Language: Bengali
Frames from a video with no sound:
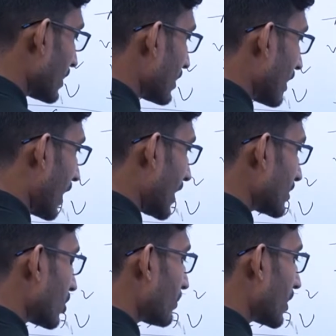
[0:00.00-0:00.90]
আই
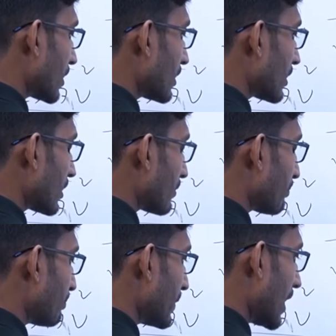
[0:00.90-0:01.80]
সমান
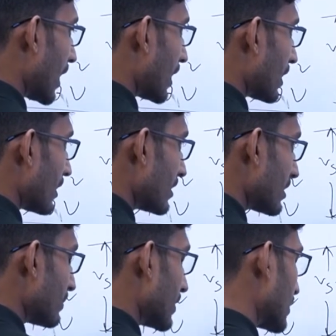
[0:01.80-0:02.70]
পি আর
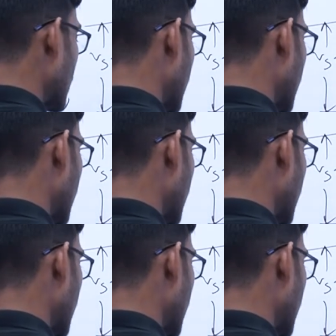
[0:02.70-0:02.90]
রিসিভিং সাইডে